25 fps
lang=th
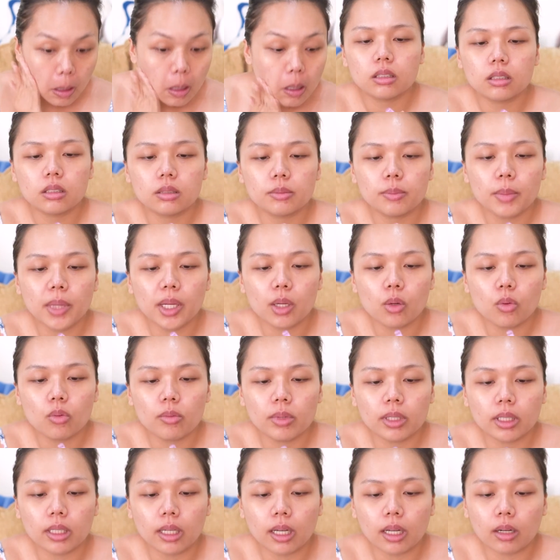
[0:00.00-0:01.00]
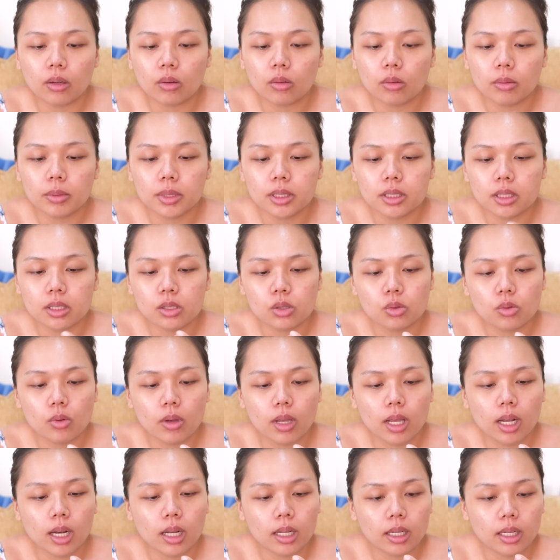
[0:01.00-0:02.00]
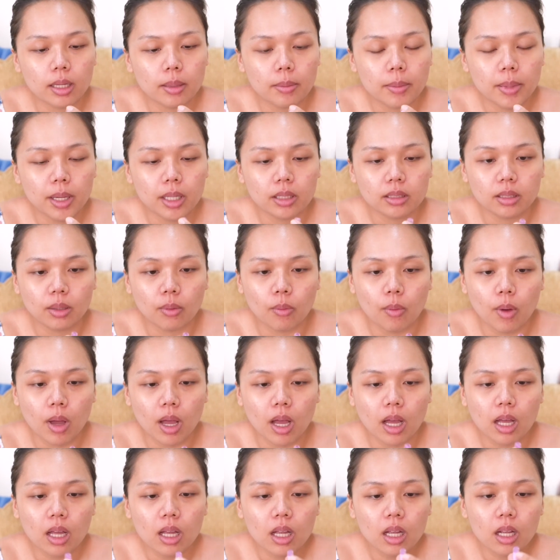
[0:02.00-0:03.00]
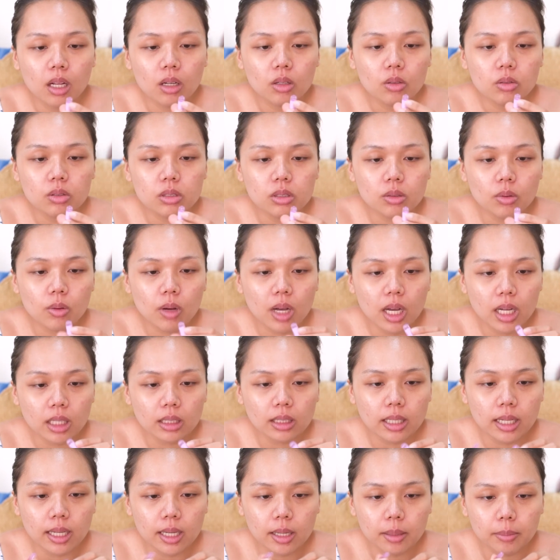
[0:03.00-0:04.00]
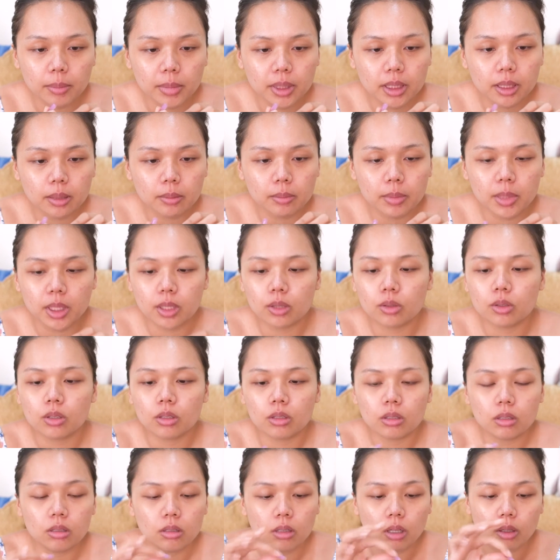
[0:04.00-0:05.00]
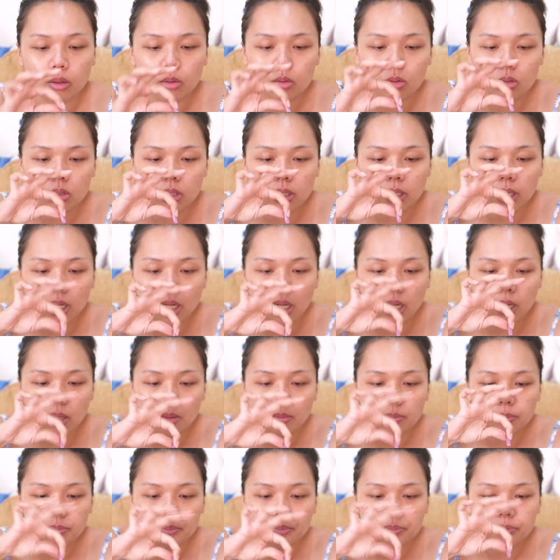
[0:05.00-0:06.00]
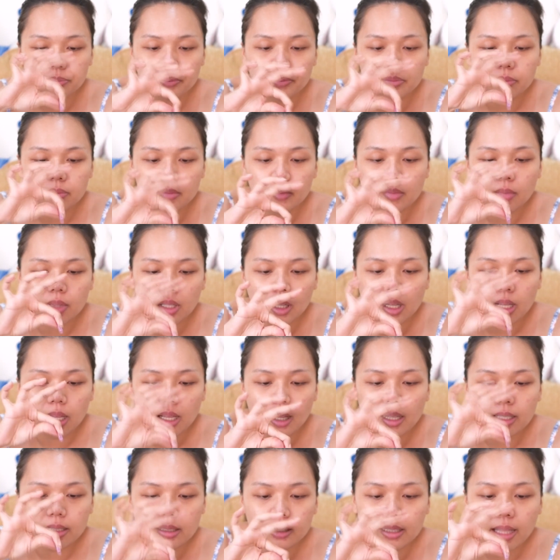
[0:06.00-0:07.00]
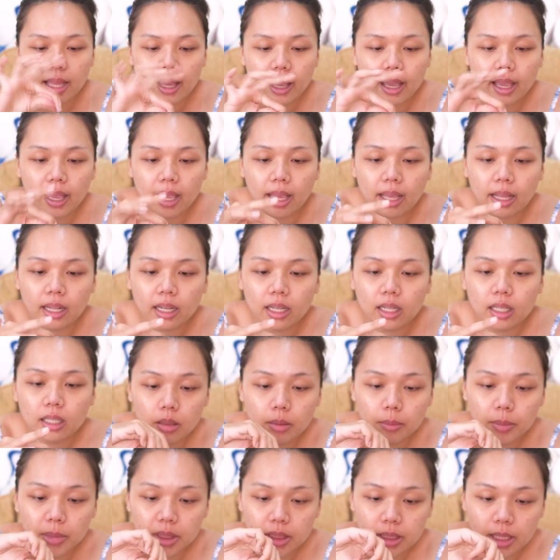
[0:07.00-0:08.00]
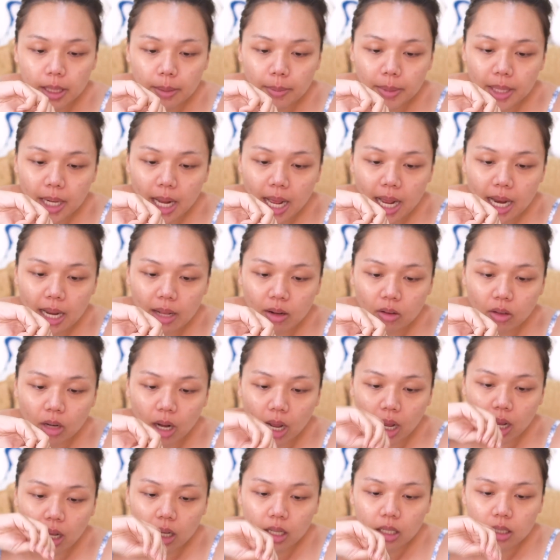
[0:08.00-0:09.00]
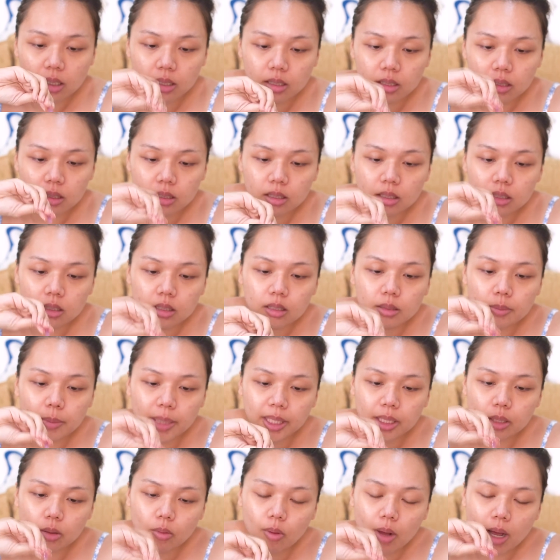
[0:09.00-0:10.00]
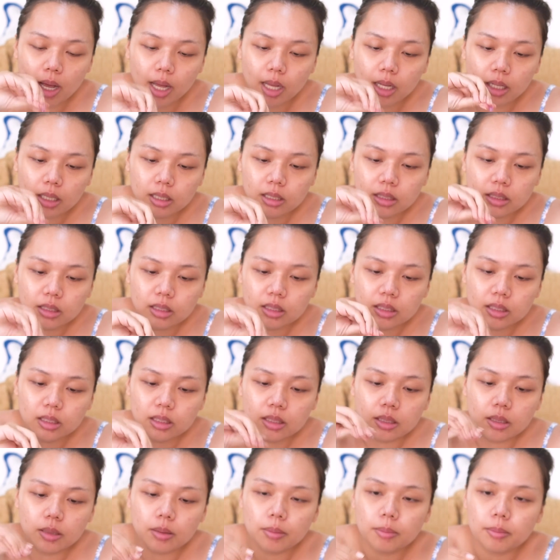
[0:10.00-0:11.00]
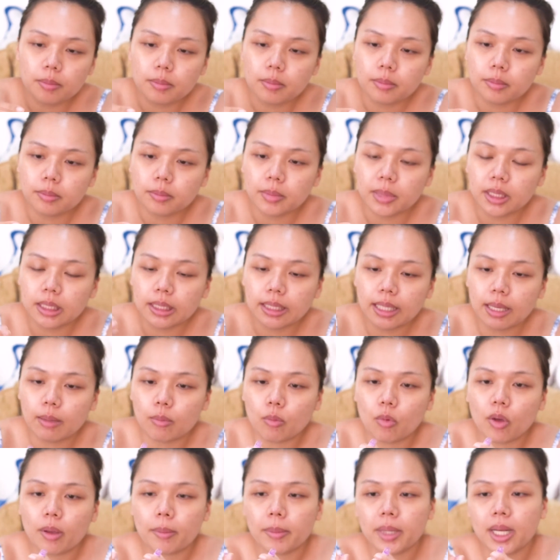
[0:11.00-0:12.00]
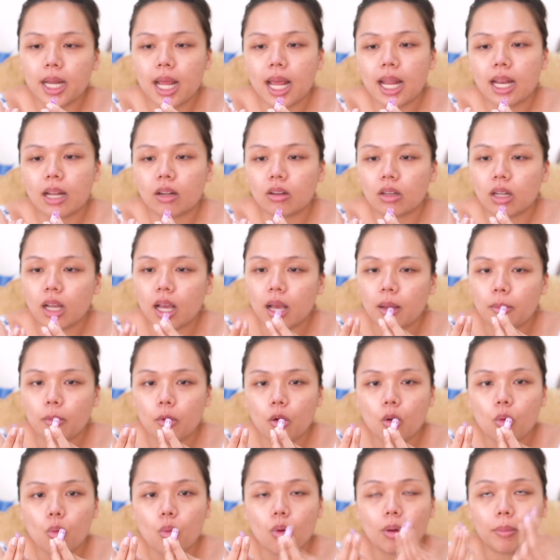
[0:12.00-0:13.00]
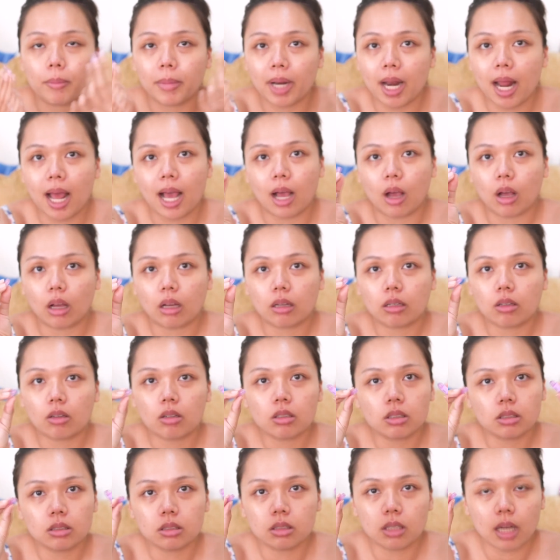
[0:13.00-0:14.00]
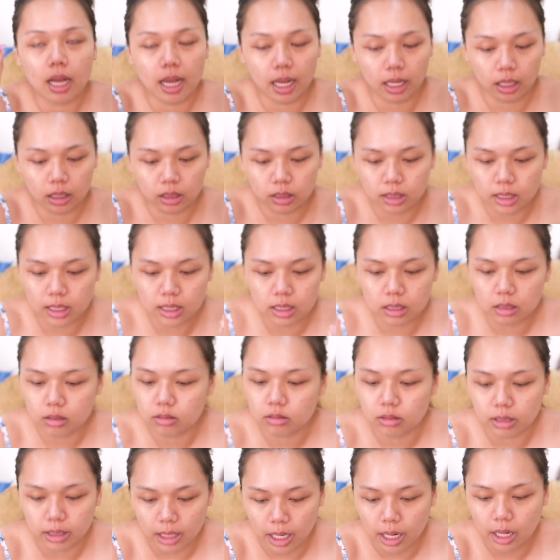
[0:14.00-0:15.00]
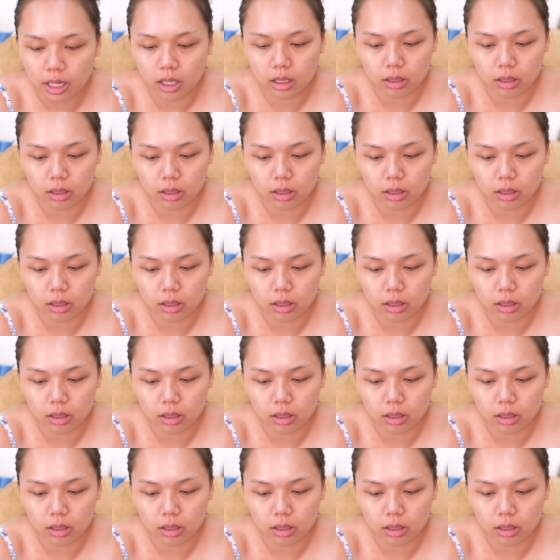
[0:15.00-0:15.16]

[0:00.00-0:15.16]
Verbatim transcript: เออไม่รู้เหมือนกันว่ามันจะช่วยอะไรได้บ้างแต่ว่ารู้สึกว่าข้างในมันยังมีเหลืออยู่เลยนะคะแต่มันใช้ไม่ได้แล้วนะคือหมายถึงว่ามันเก็บไว้ไม่ได้แล้วนะคะเพราะขวดมันหักก็คือหักทิ้งเลยนะ